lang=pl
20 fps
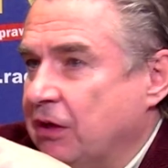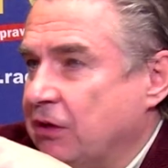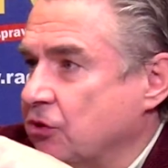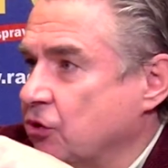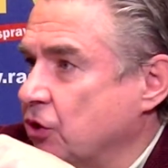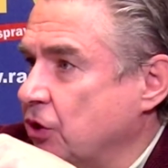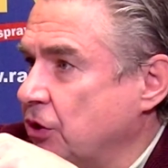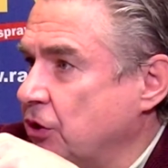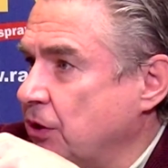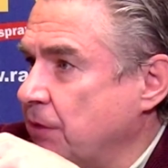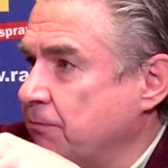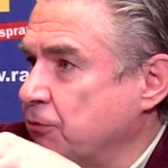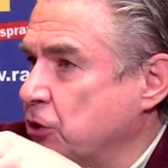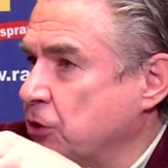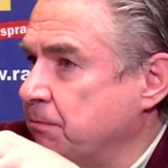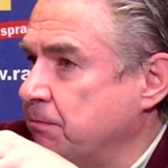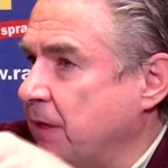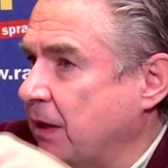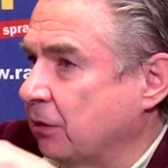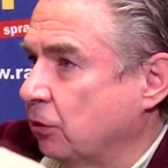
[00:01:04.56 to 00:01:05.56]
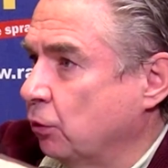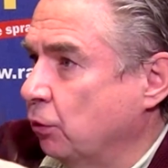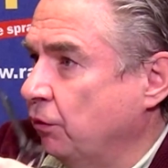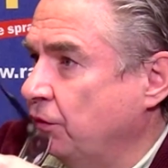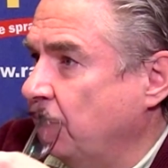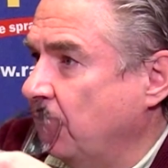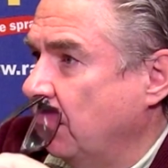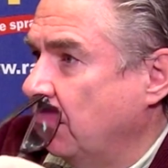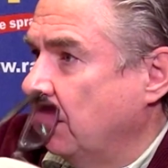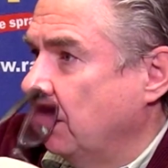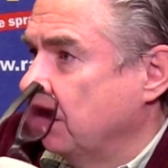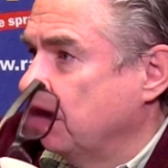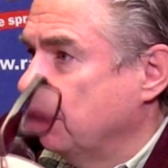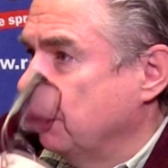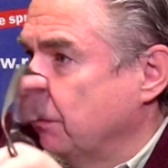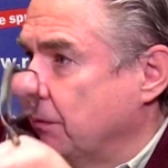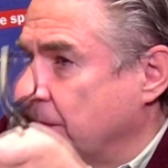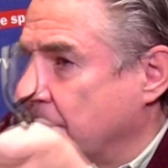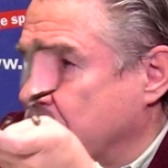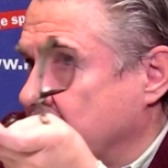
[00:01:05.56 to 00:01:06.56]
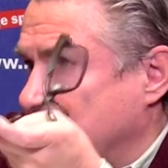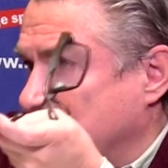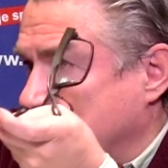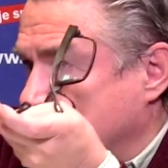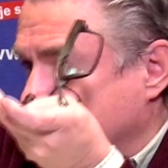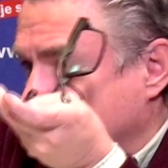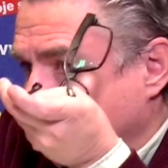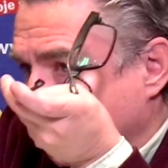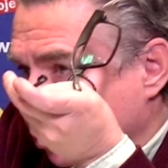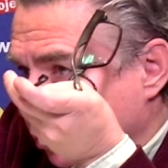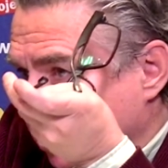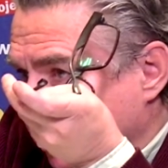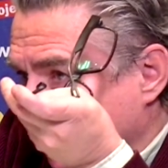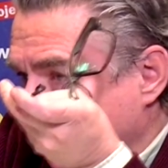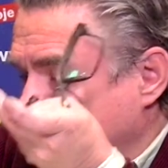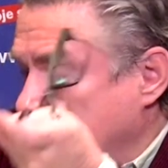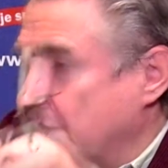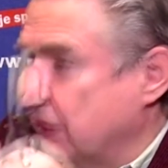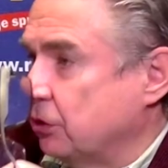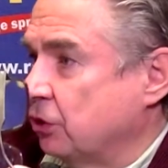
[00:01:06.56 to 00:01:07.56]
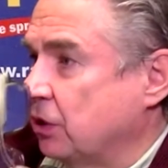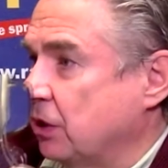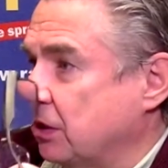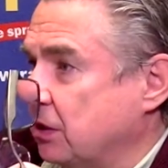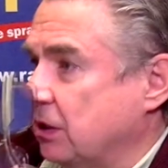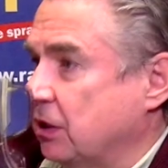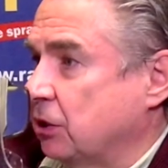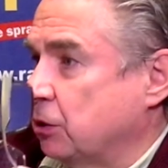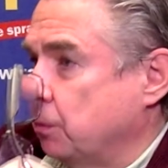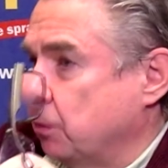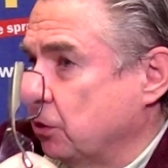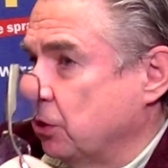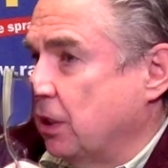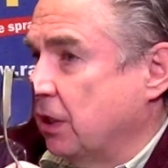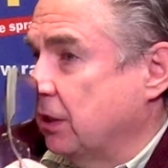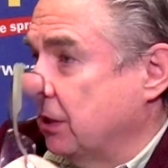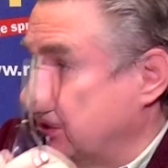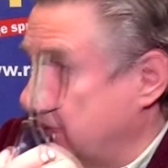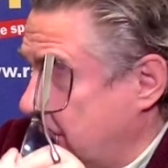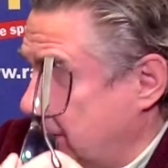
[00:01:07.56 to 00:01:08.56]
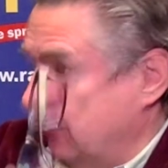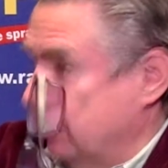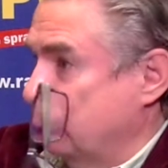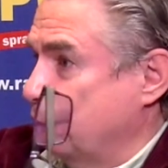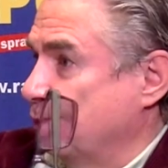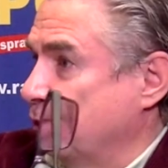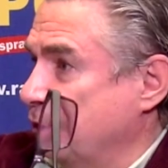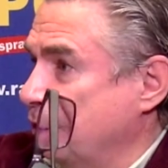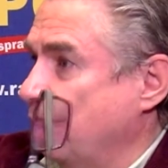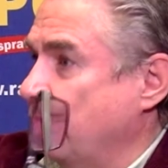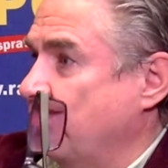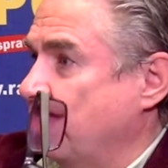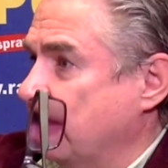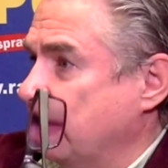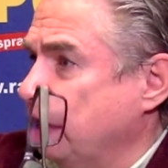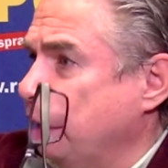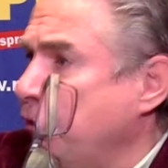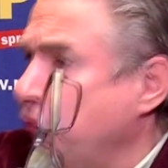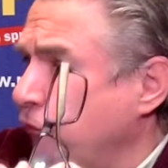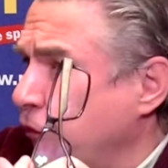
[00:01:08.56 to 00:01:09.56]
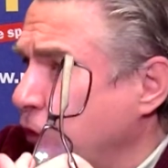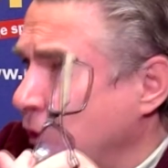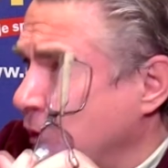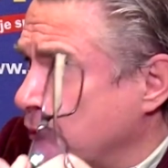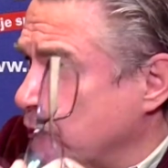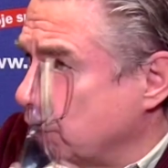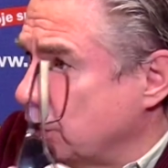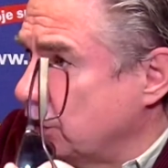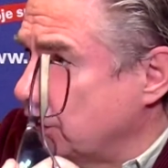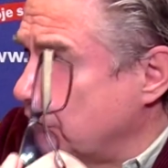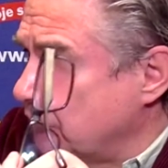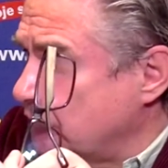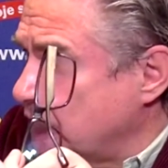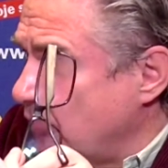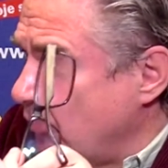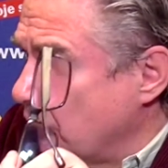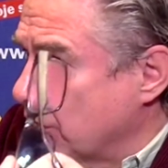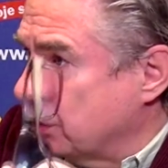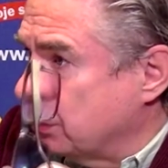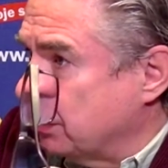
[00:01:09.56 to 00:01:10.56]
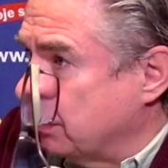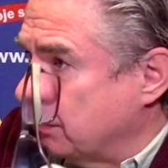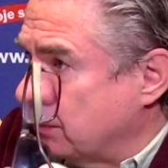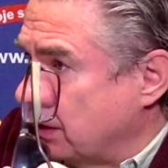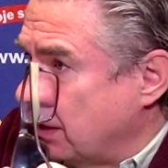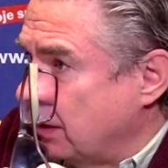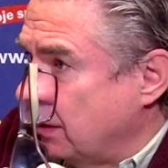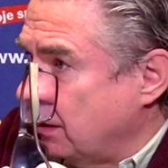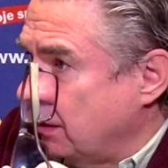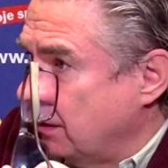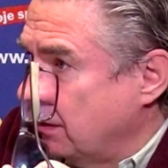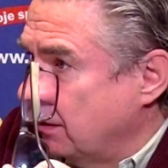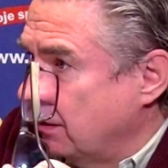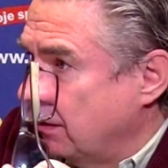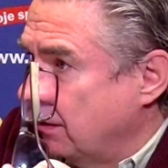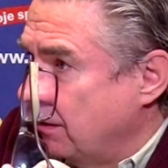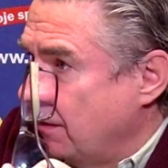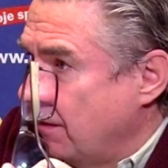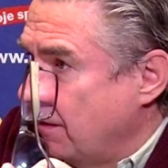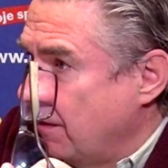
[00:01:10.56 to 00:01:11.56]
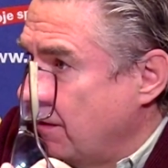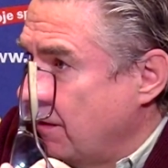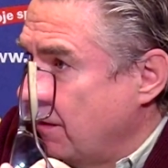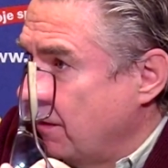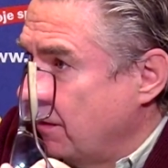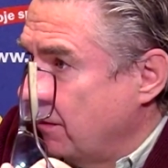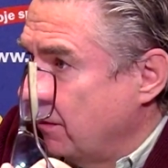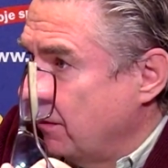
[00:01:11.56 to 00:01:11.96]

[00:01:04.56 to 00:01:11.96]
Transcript: trzecie przypadków, y, do których wyjeżdża straż pożarna, straż ogniowa, nie wiąże się z ogniem, tak? Tak, no coraz